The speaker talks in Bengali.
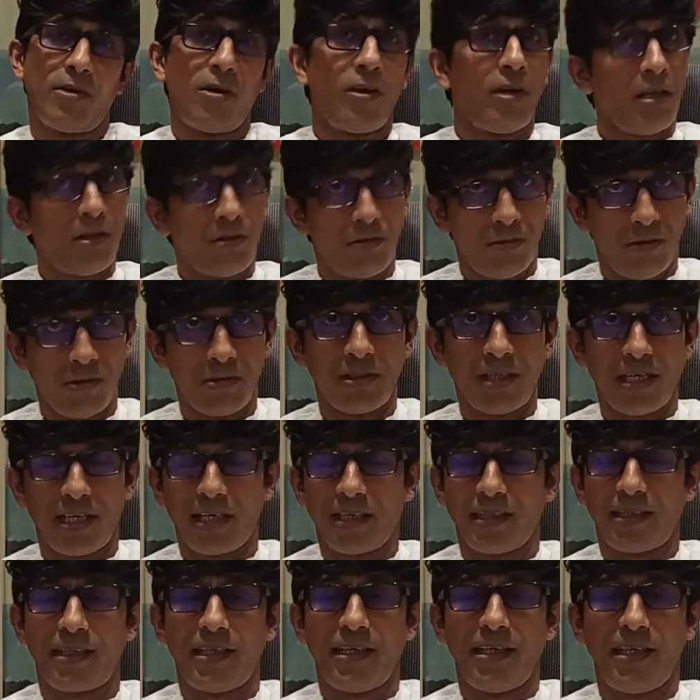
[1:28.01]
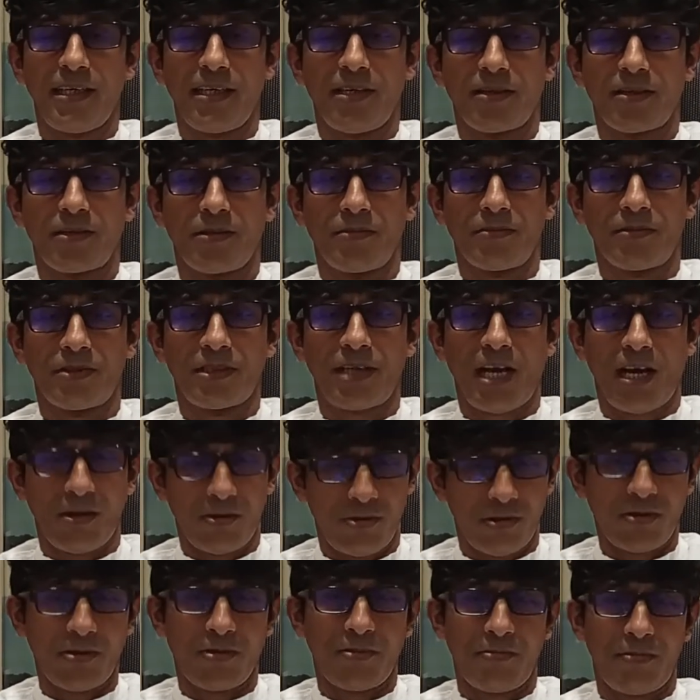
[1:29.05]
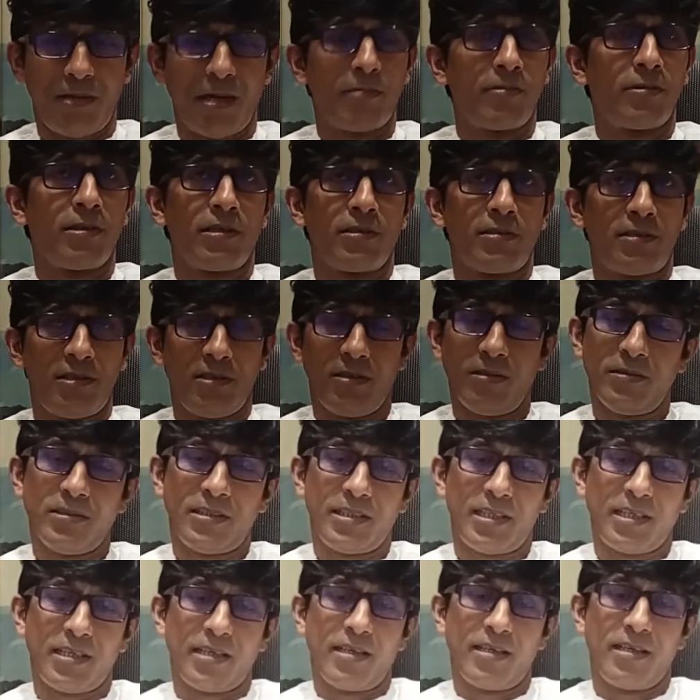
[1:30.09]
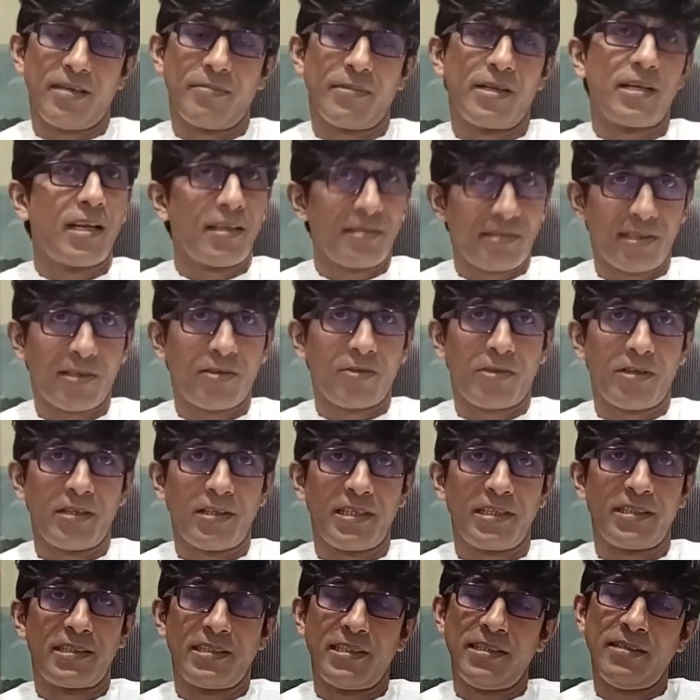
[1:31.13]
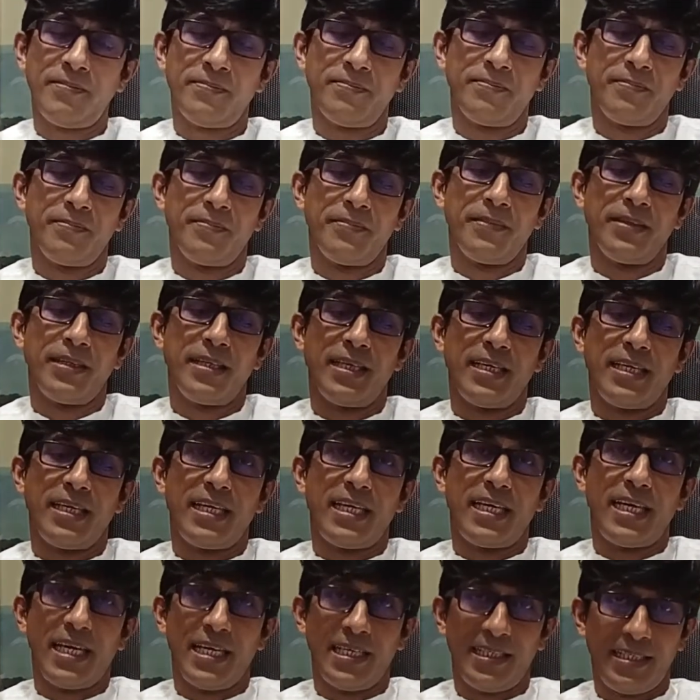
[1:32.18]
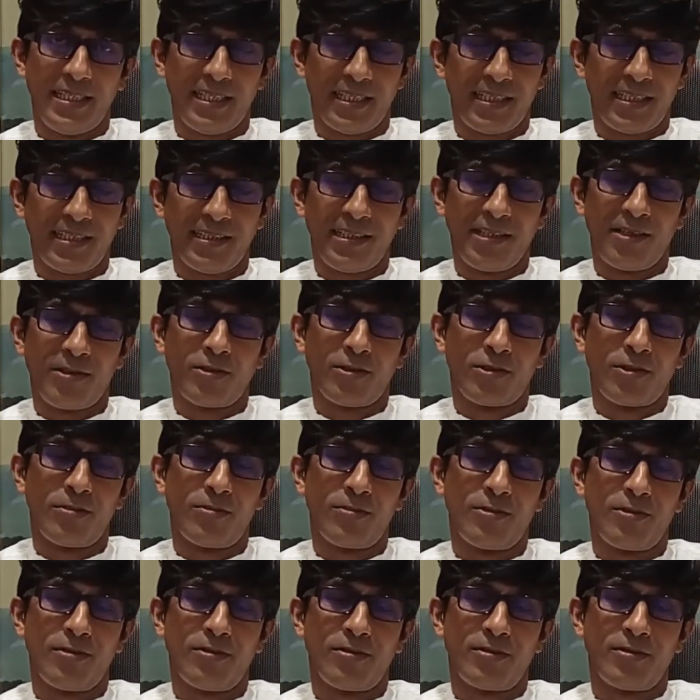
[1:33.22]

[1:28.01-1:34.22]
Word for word: অনেকগুলো জায়গাতেই এরকম সাঁকোর ব্যবহার ছিল সেখানে আমরা রাস্তা করে দিয়েছি এটি একটা দীর্ঘতম